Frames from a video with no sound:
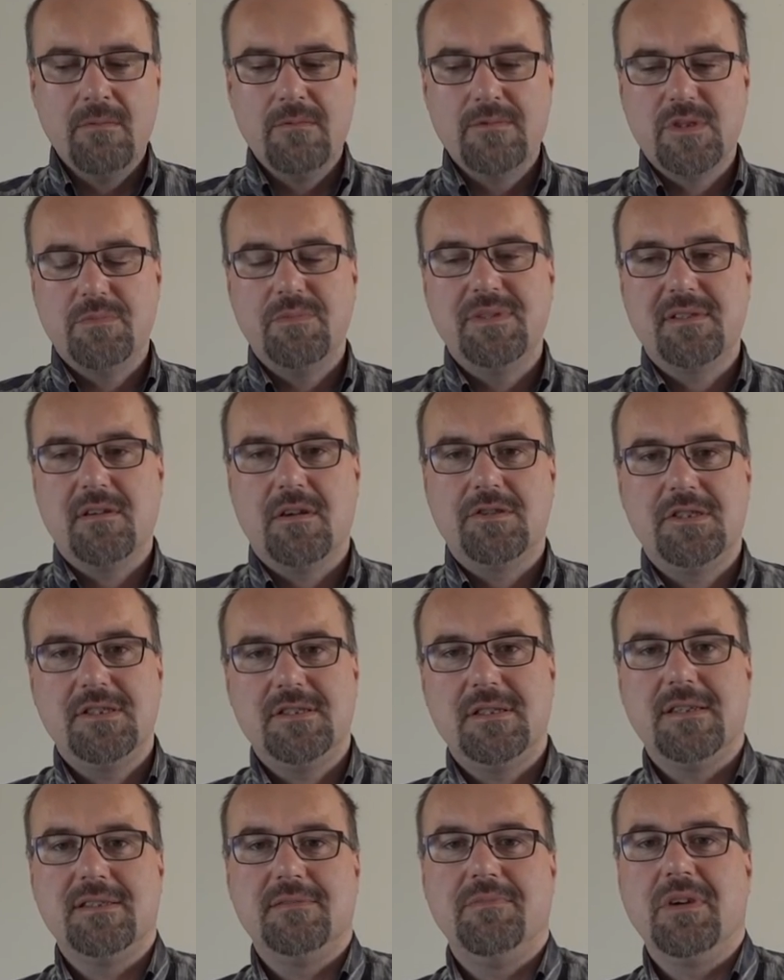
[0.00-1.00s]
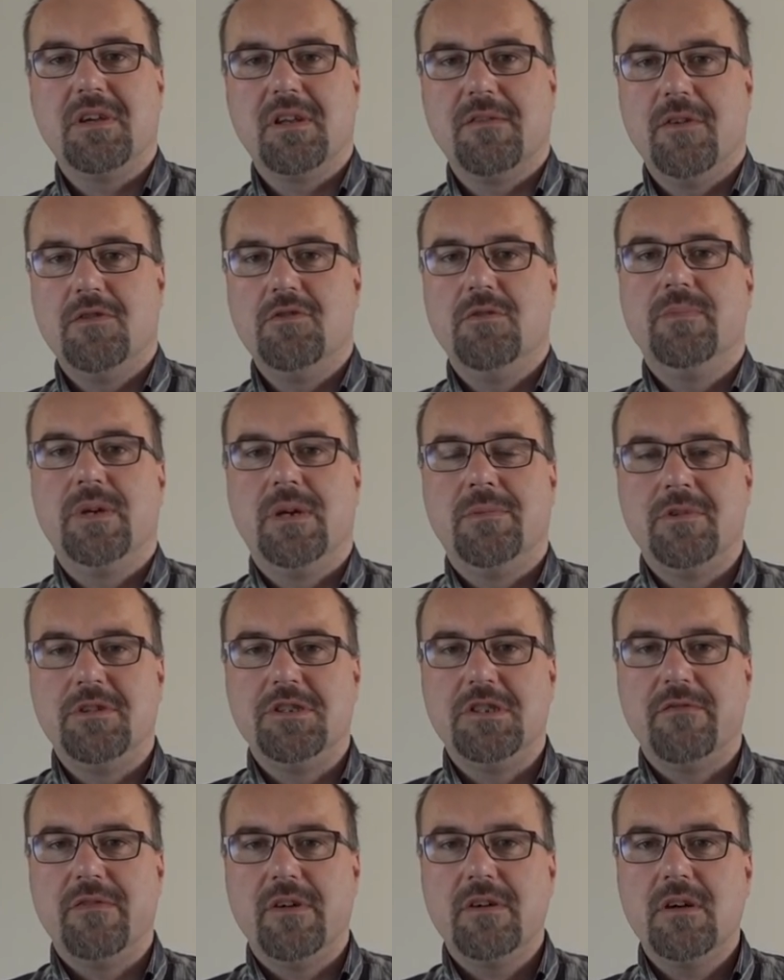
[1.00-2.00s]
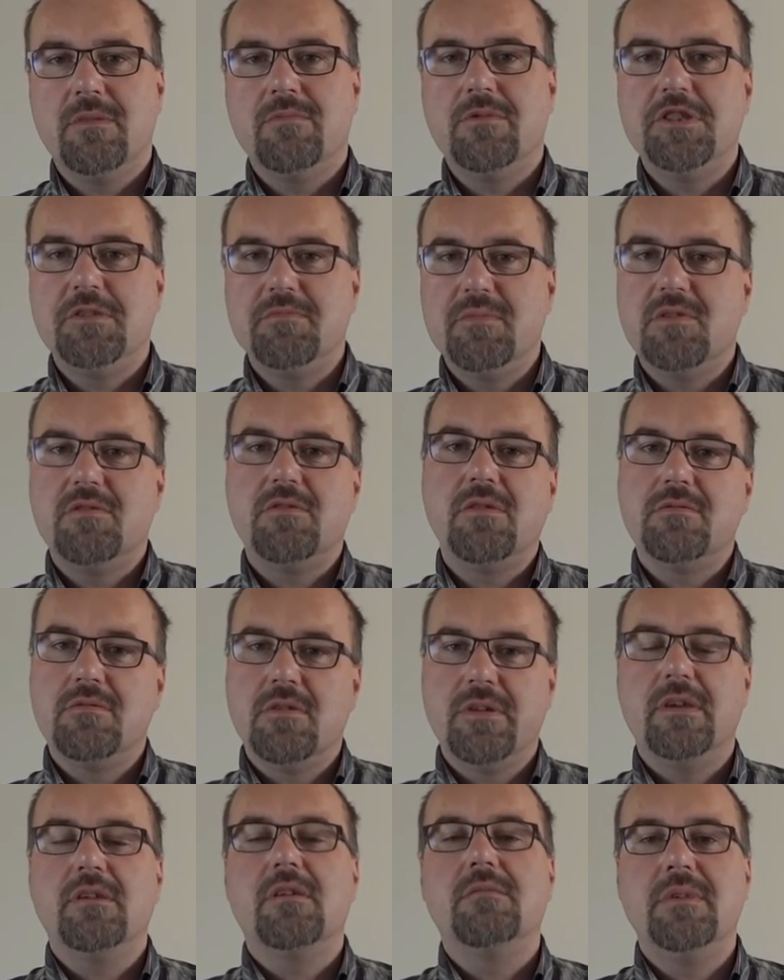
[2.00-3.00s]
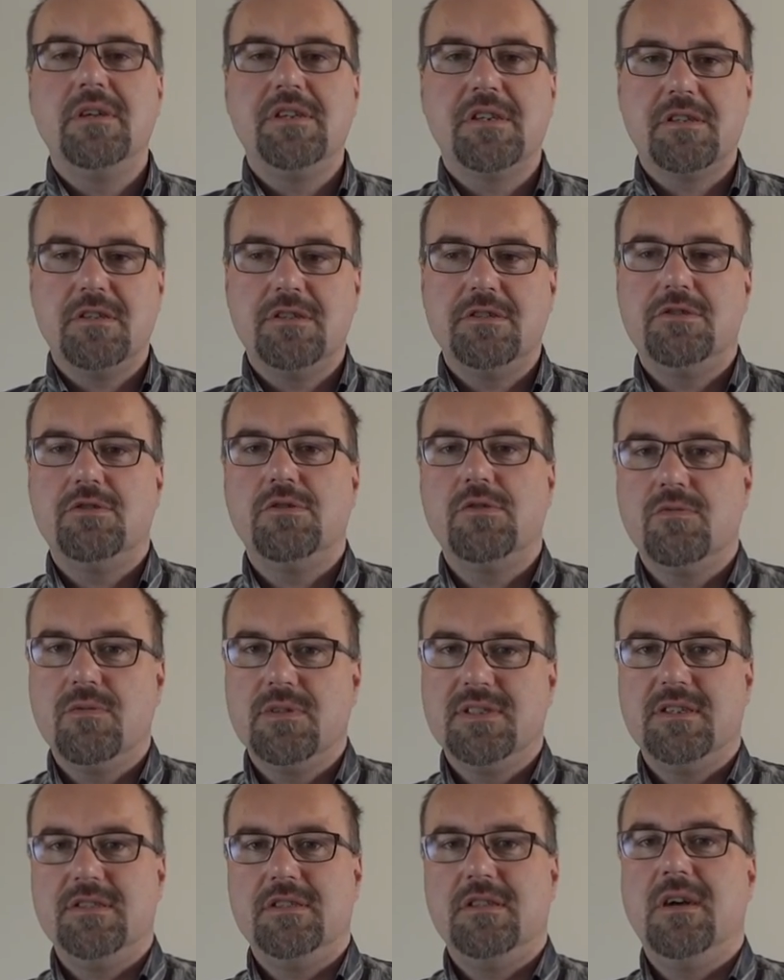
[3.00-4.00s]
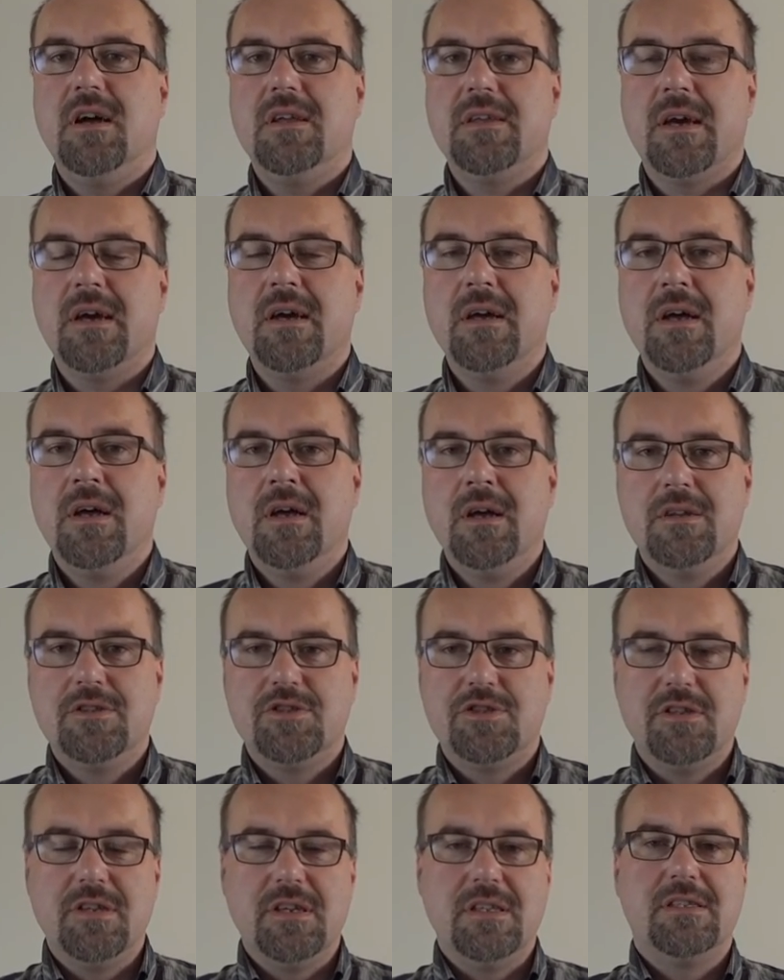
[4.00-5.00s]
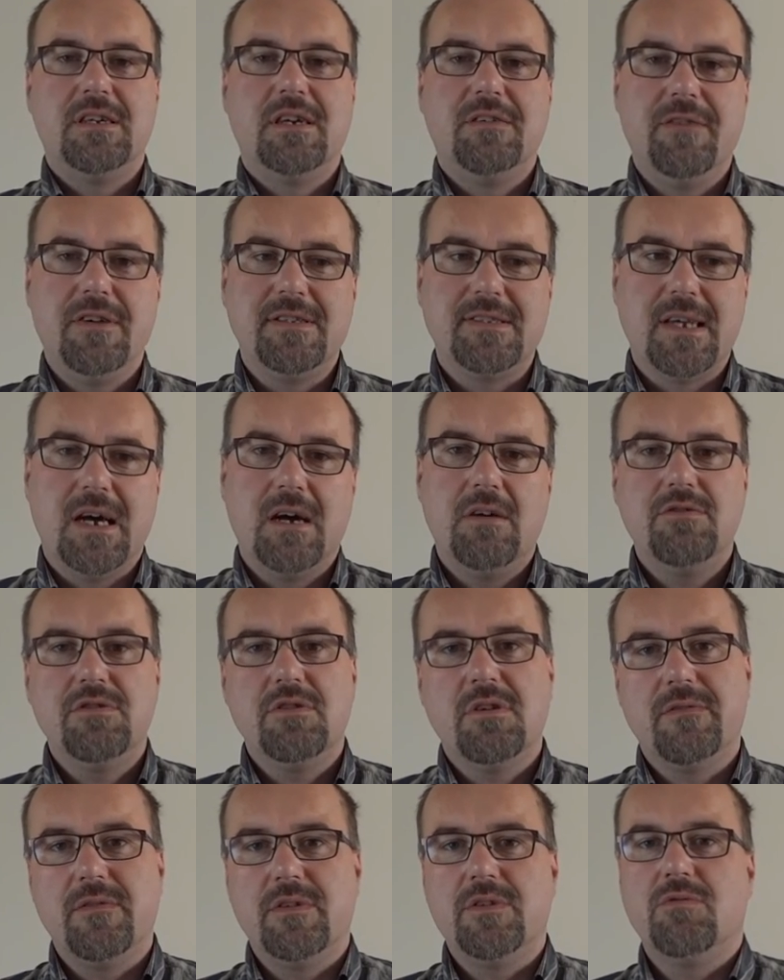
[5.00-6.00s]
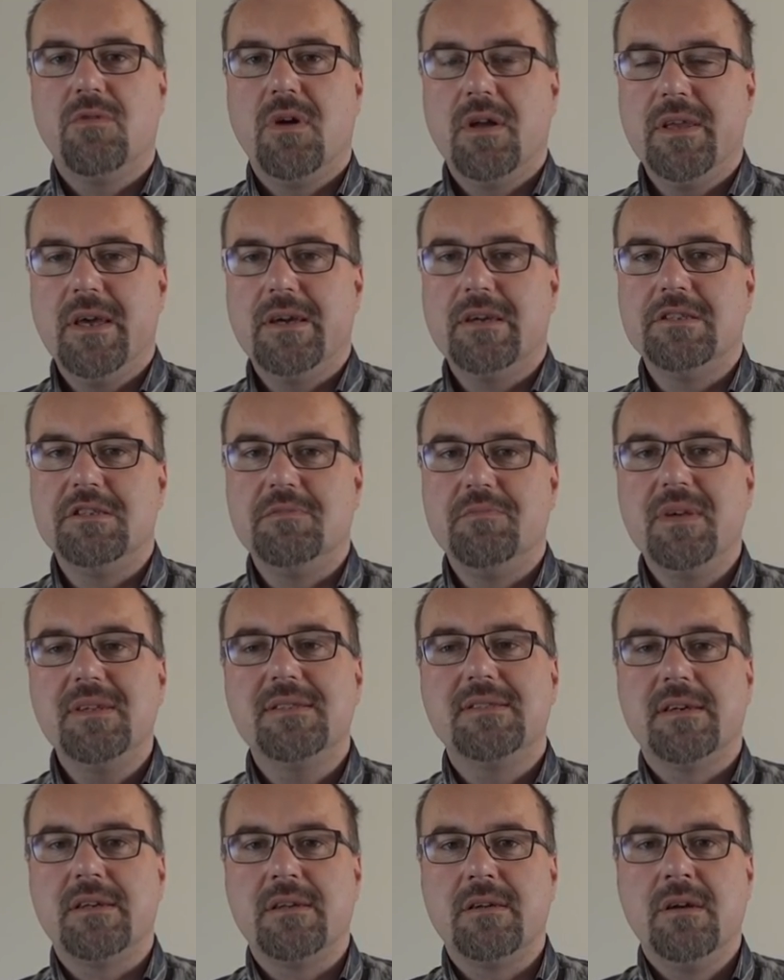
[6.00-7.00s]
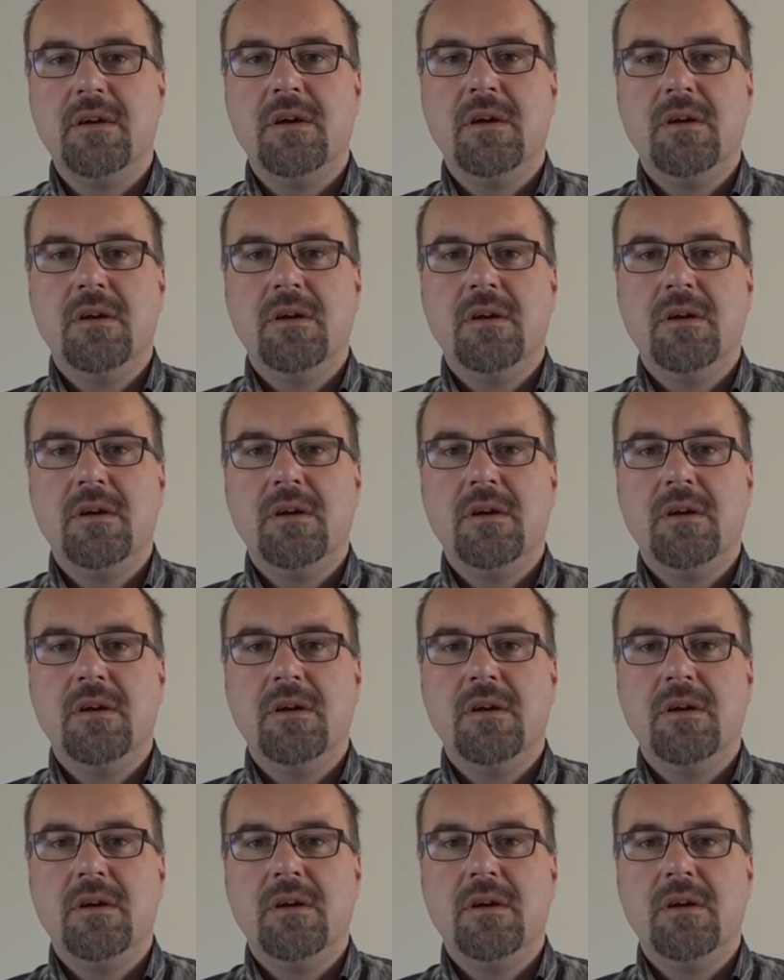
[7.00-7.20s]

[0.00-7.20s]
żeby skorzystać z mikrofonu pojemnościowego, musimy do, do niego mieć jakieś źródło zasilania, czyli interfejs audio, ewentualnie jakiś mikser, e,